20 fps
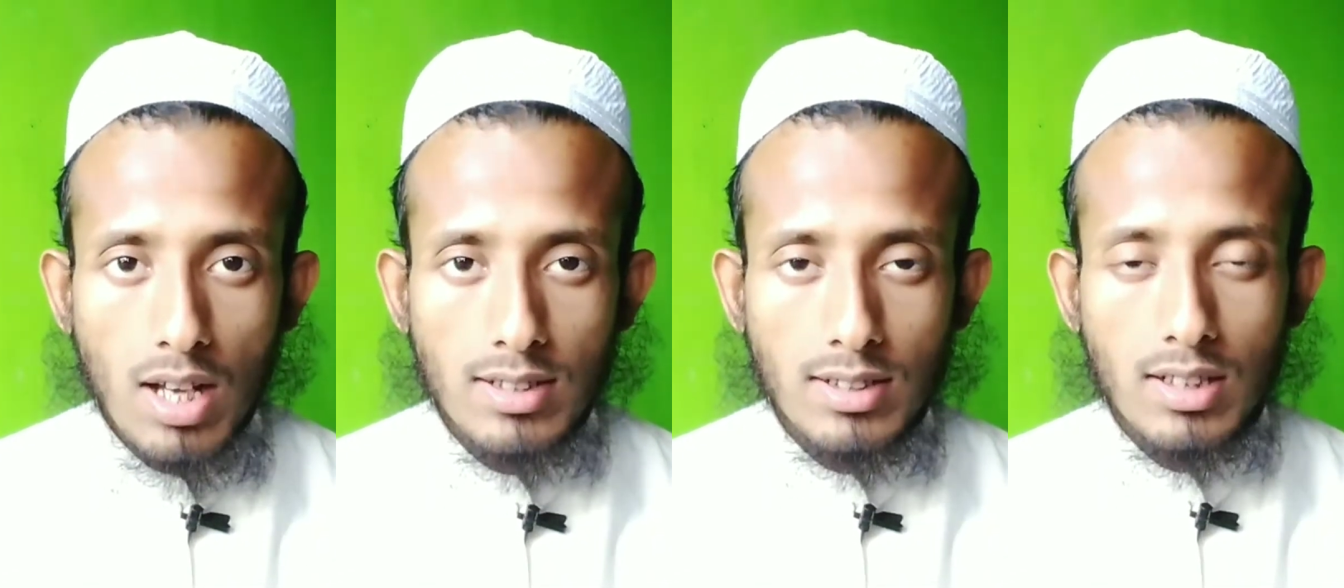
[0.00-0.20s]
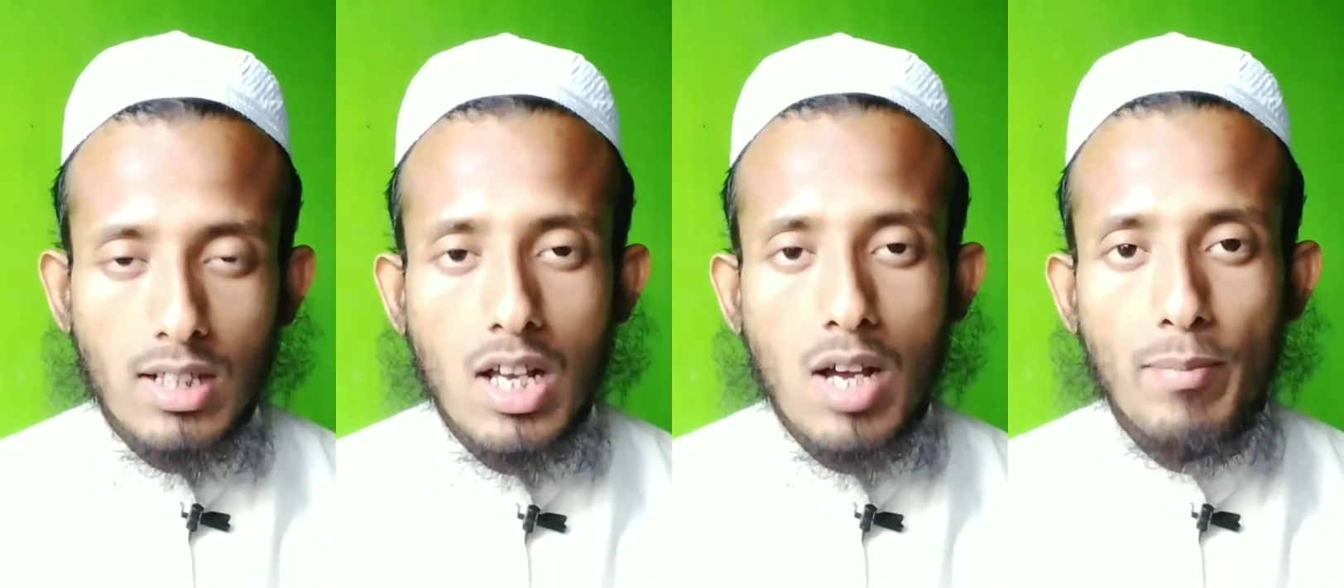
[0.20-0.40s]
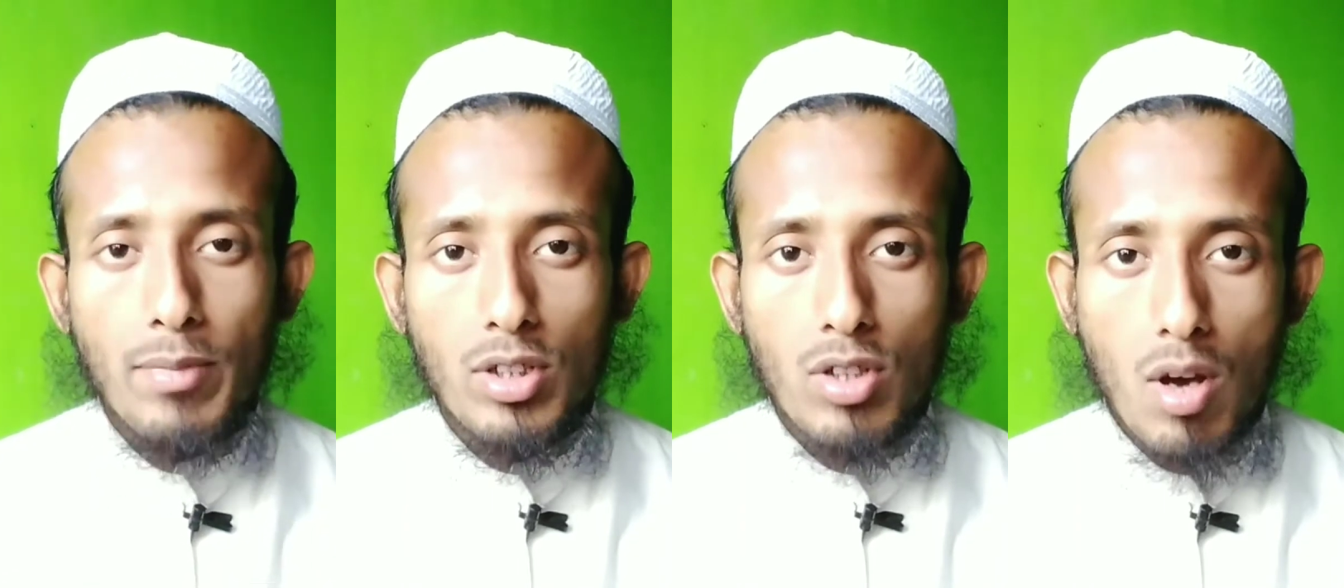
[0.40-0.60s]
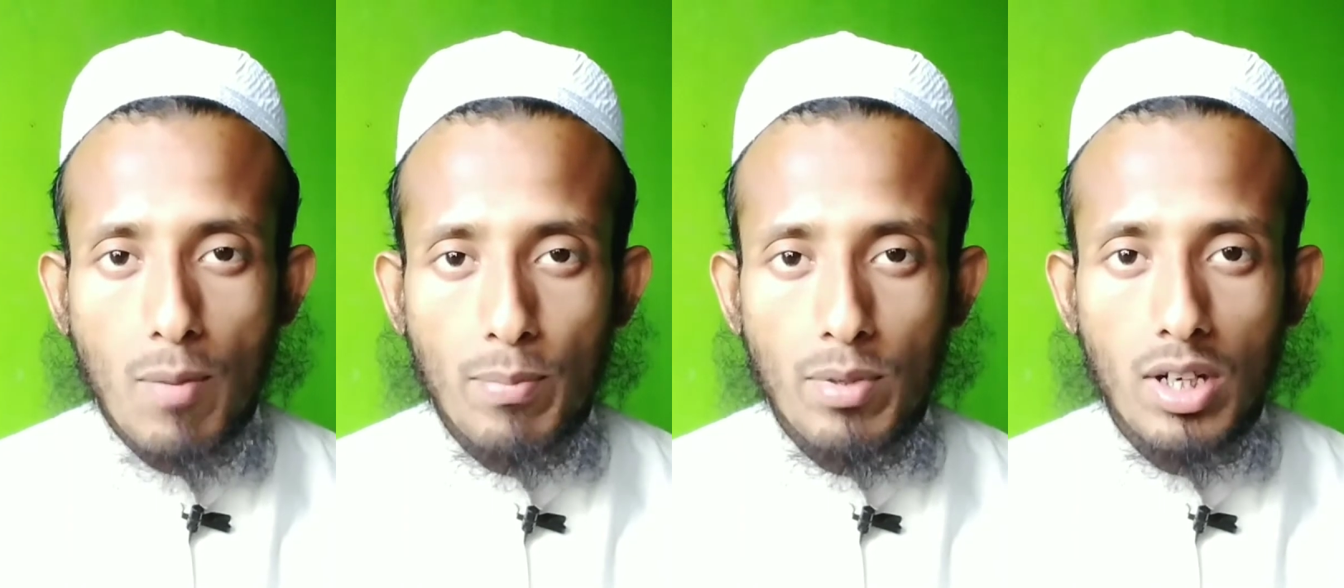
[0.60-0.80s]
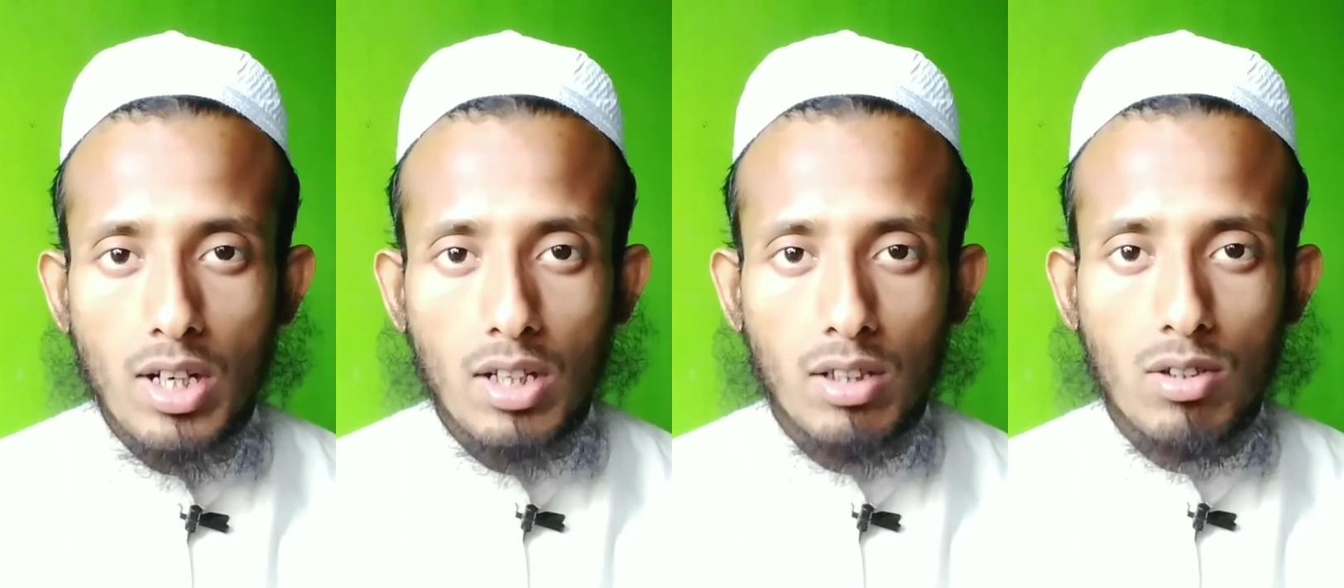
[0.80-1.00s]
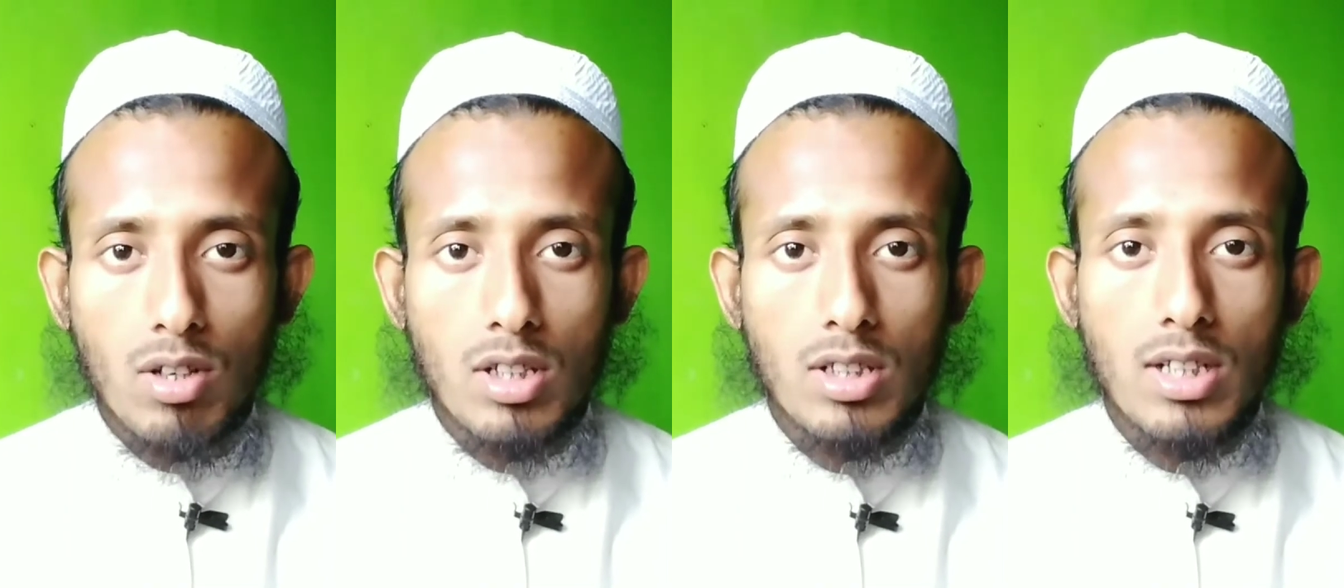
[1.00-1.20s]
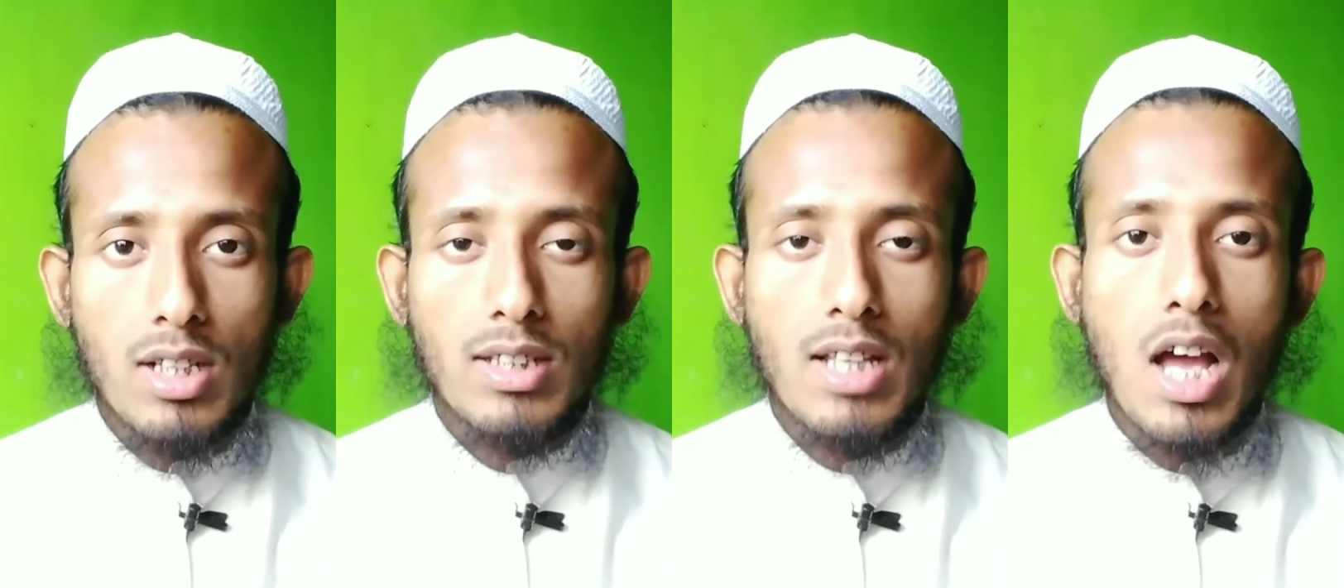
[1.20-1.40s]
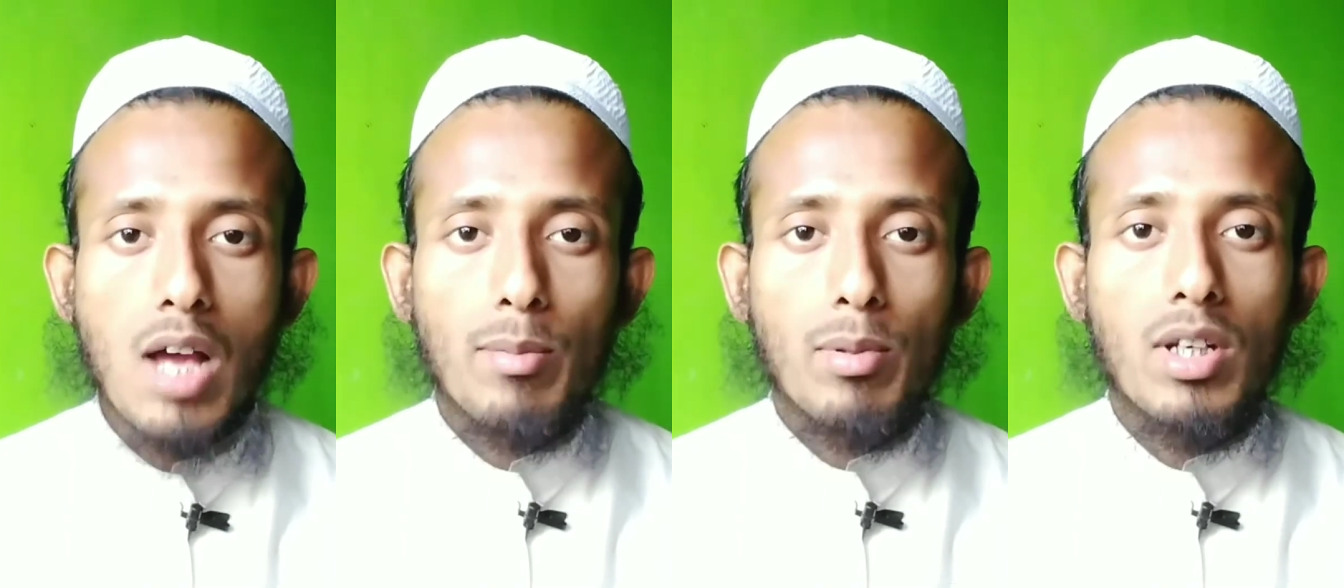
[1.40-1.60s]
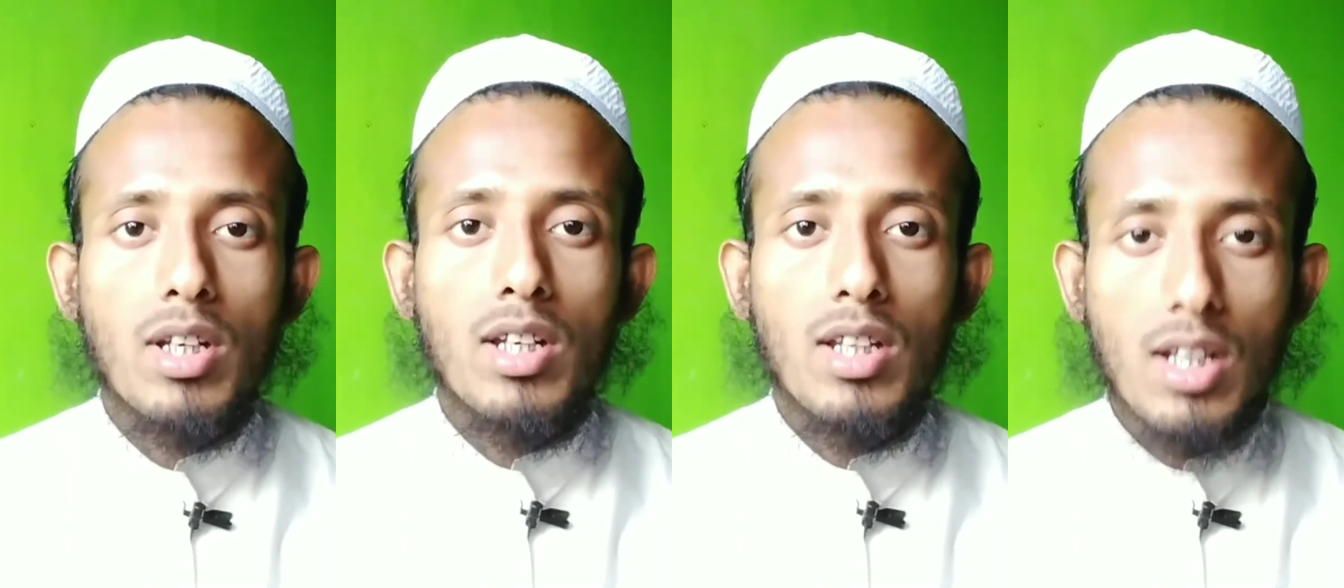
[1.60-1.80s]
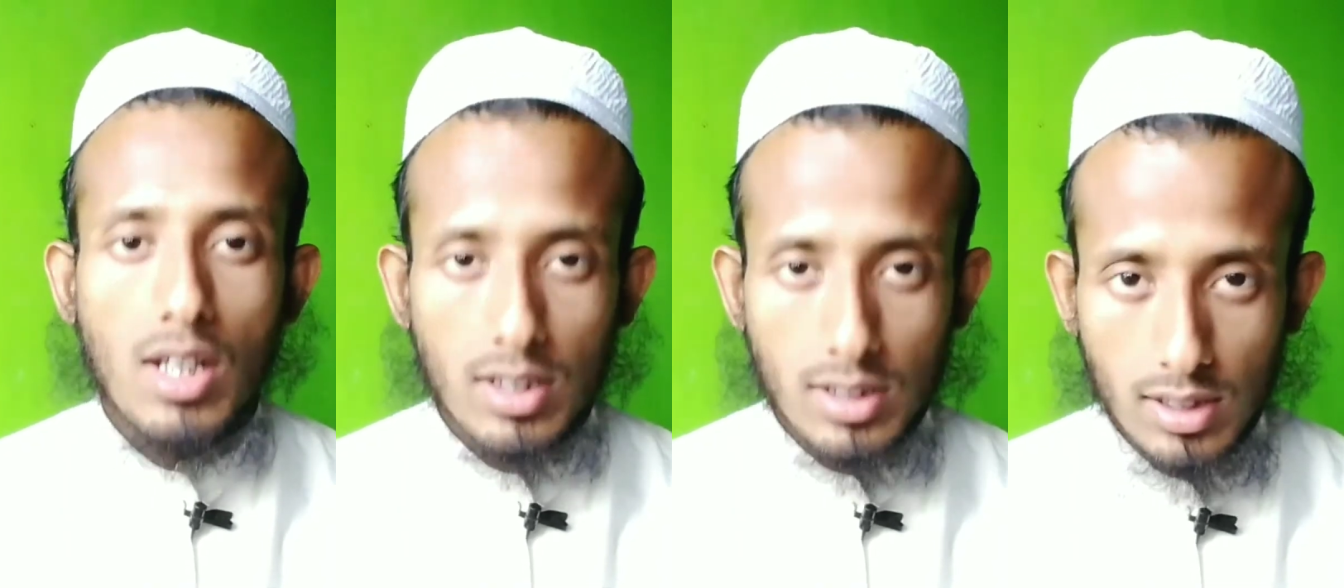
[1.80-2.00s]
আজকে আমি স্বপ্নের দশটা
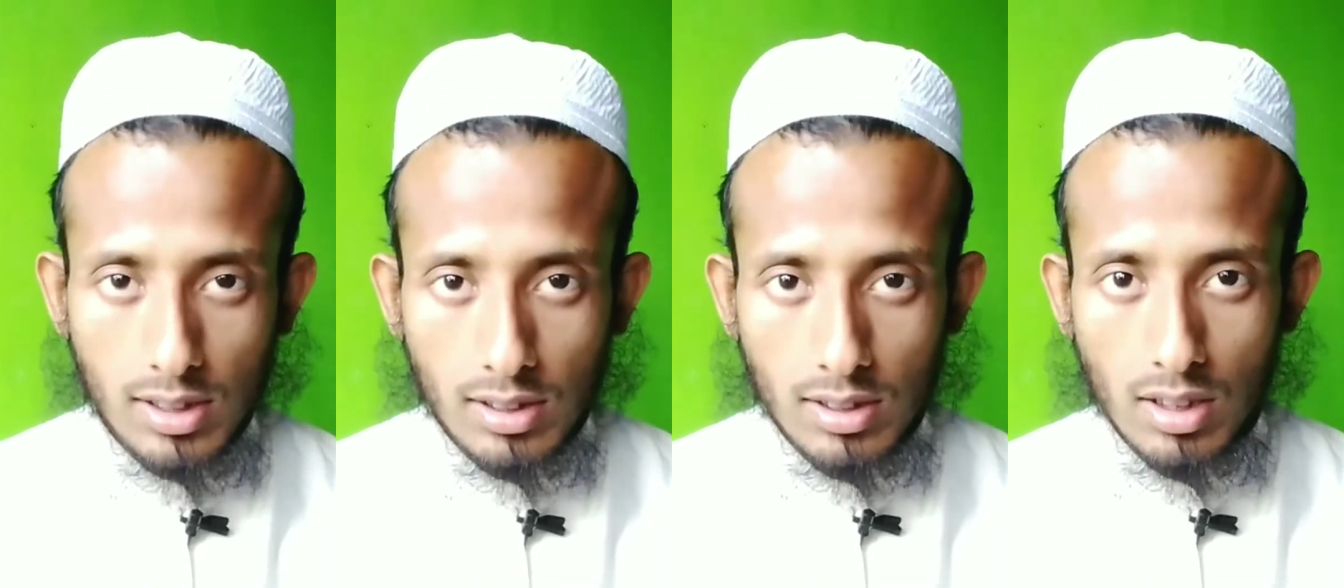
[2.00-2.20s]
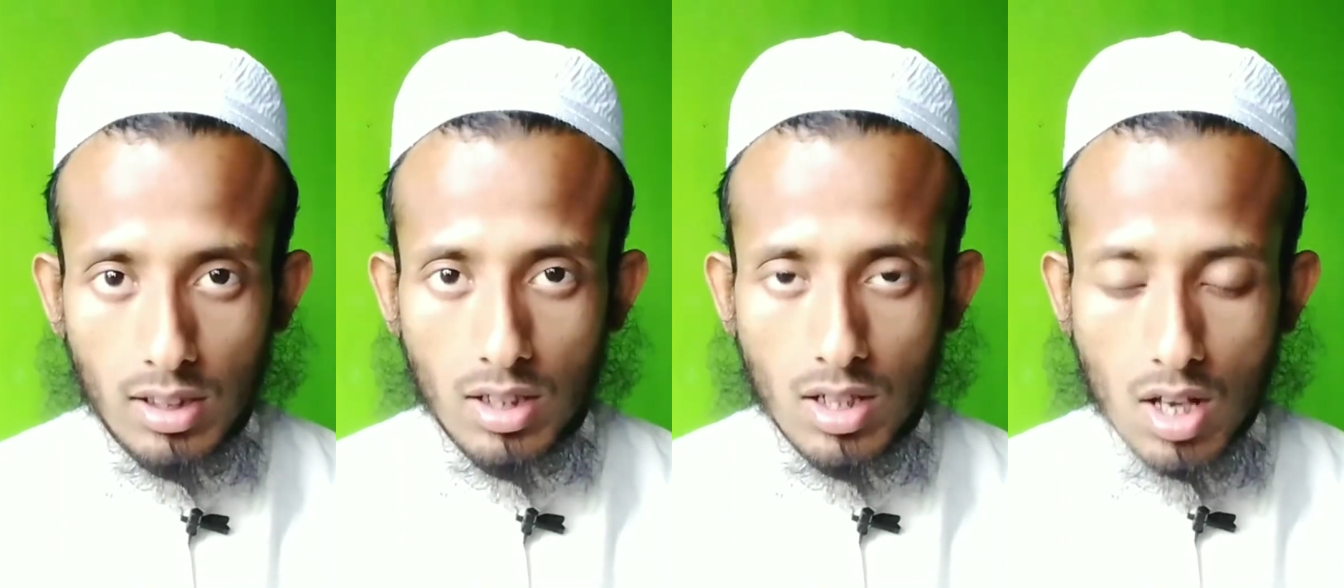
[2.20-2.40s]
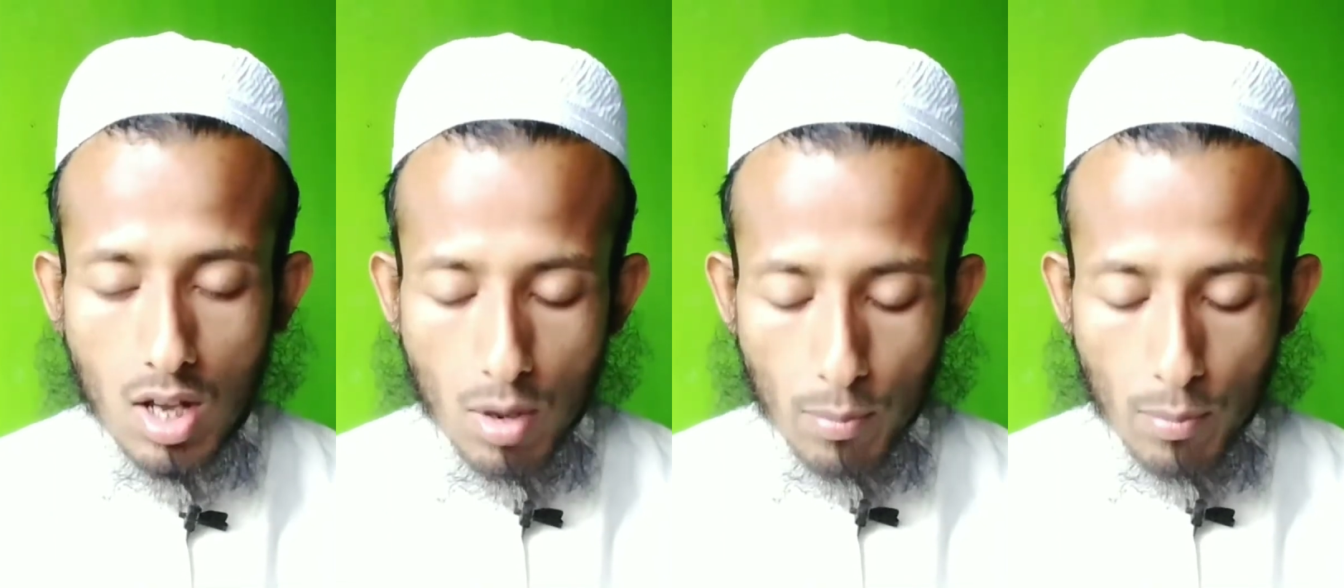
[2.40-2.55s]
তাবির নিয়ে এসেছি